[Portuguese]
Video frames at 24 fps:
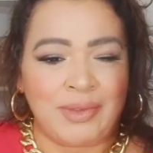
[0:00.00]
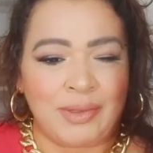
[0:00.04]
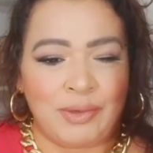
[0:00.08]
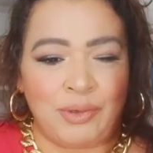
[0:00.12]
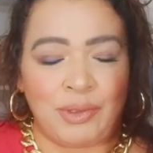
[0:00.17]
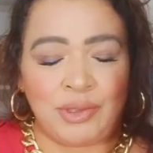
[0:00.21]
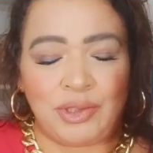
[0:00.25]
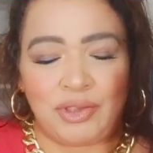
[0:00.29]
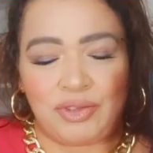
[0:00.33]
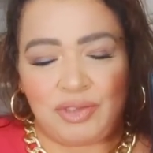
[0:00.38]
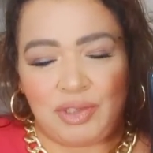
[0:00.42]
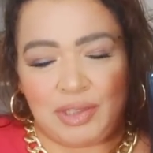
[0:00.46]

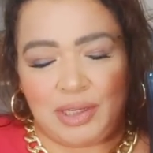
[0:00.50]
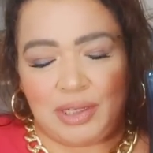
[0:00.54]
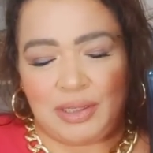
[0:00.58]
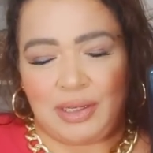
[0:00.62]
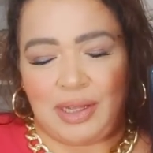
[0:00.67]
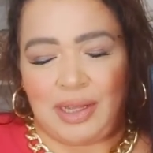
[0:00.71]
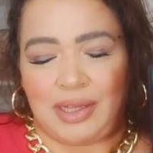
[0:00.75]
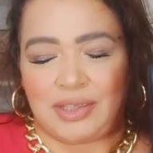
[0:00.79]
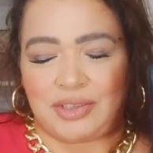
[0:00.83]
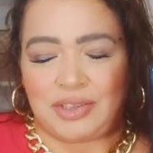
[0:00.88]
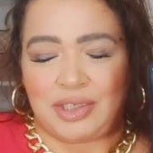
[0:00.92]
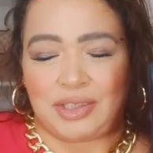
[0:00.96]
Quando eu cheguei
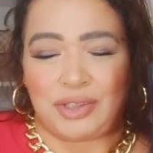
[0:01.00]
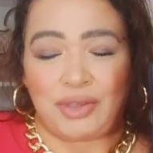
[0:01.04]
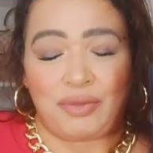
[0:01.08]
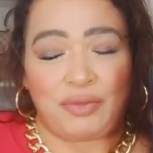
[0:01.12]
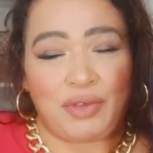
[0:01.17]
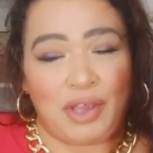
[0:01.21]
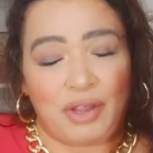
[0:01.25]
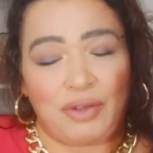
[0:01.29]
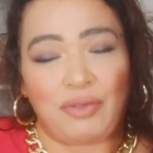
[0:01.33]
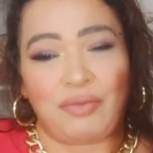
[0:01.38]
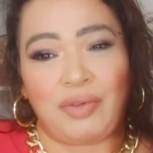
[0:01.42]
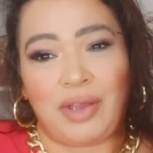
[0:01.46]
lá, gente, eu
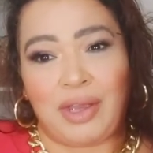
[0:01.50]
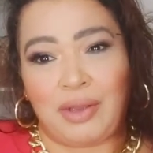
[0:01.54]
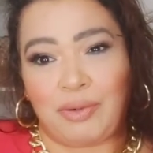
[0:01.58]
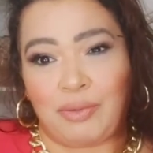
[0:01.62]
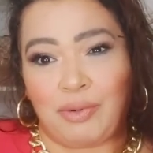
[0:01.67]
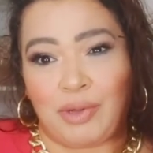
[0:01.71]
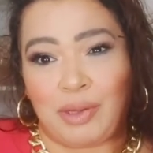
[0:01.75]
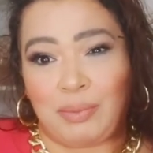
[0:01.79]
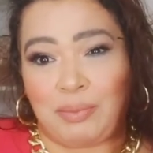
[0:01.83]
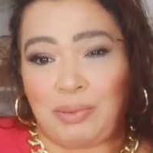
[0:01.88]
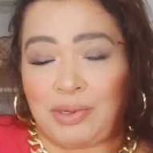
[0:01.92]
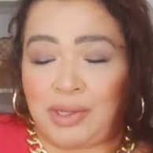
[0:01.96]
fiquei com
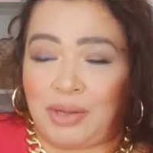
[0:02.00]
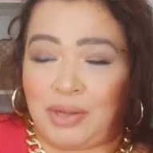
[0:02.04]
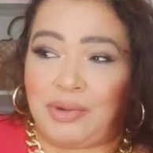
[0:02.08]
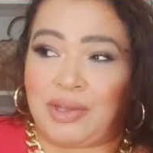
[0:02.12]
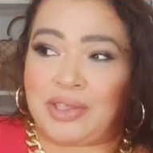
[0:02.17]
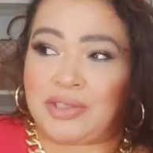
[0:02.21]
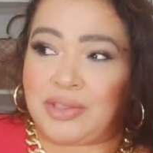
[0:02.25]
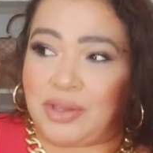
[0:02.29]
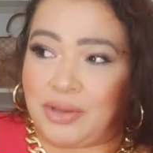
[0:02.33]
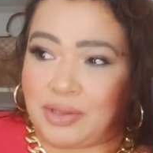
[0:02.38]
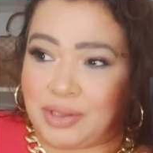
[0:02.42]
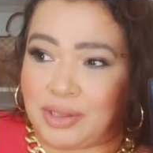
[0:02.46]
vergonha, porque é um
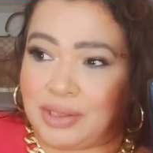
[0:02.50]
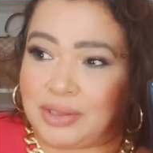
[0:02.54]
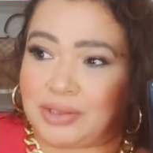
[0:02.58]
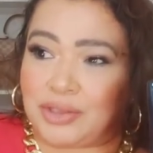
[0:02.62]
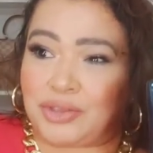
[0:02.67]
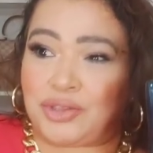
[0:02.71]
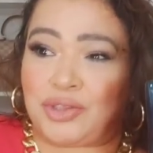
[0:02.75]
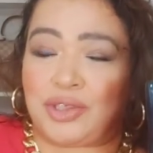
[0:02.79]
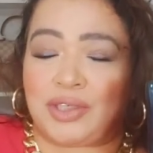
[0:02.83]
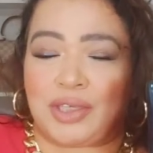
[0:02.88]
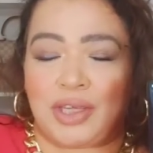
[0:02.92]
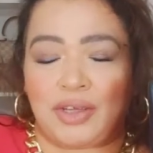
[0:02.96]
restaurante, eu
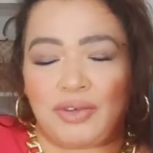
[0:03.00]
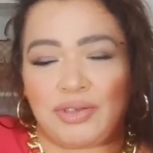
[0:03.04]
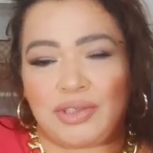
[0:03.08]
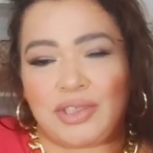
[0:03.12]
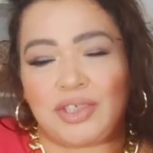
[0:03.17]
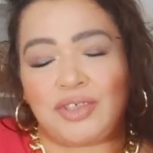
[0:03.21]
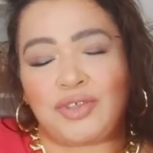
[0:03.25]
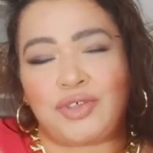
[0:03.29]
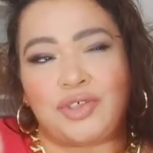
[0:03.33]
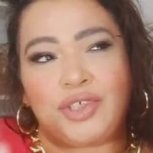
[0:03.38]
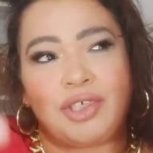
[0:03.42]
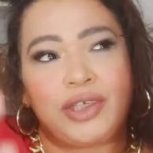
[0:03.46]
cheguei, eu
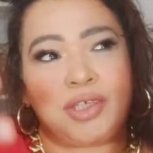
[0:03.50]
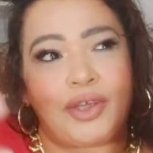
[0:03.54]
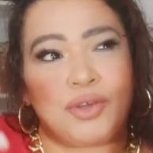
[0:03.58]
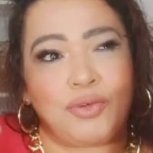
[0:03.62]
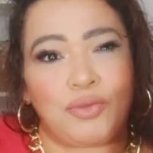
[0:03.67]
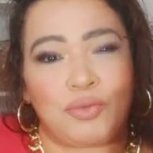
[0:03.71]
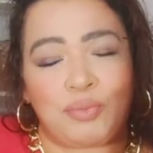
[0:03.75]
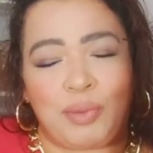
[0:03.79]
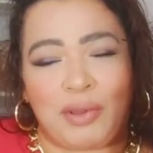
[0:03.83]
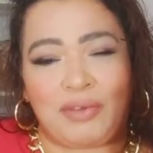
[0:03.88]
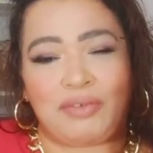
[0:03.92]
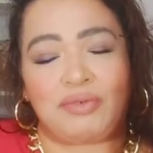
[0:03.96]
senti que o
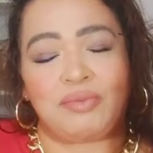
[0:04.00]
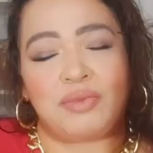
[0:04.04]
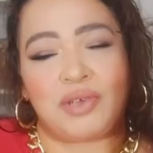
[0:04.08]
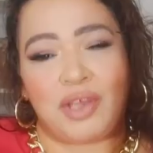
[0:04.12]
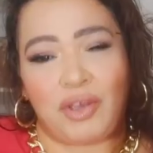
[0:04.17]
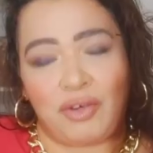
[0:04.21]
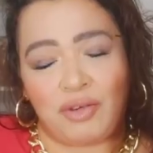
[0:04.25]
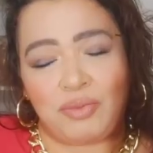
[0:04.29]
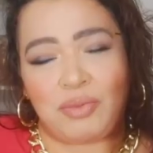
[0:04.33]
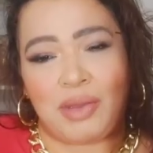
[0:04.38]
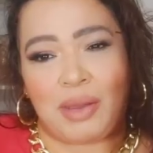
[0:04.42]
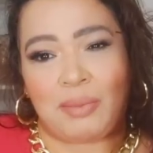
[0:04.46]
perfume
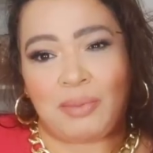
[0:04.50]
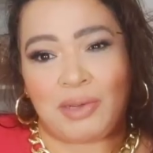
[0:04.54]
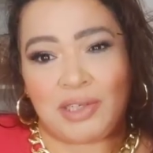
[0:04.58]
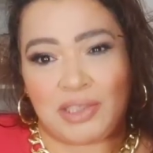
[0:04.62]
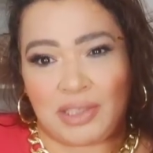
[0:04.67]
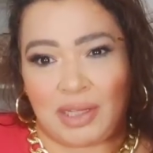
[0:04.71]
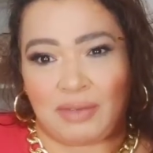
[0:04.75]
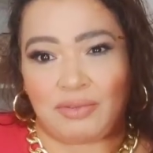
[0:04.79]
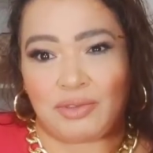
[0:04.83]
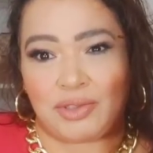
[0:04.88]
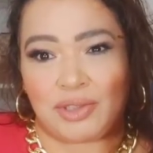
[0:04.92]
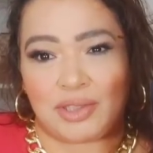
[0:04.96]
eu e minha mãe
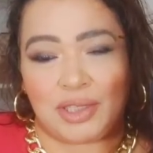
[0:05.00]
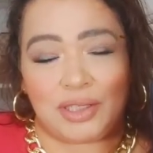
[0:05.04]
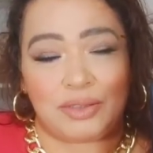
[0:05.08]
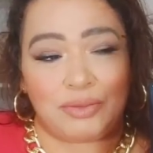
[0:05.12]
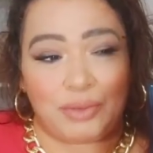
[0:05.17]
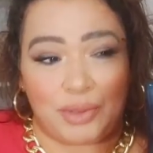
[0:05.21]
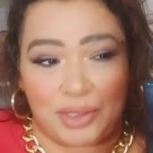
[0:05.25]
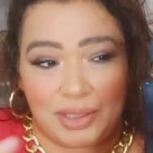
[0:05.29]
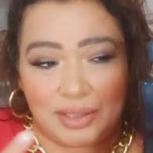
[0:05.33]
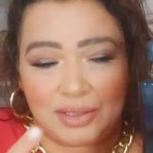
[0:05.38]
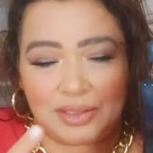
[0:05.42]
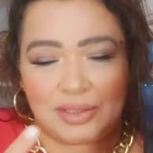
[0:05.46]
estavam usando,
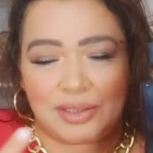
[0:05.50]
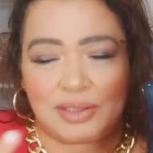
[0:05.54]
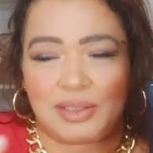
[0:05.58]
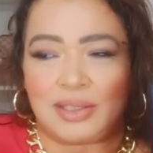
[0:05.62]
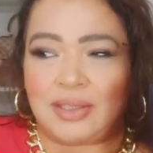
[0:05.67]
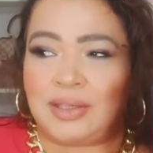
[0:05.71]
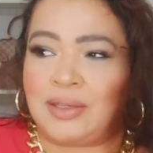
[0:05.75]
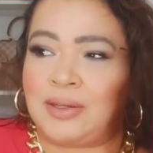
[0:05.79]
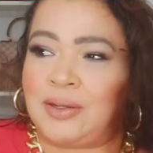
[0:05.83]
esse,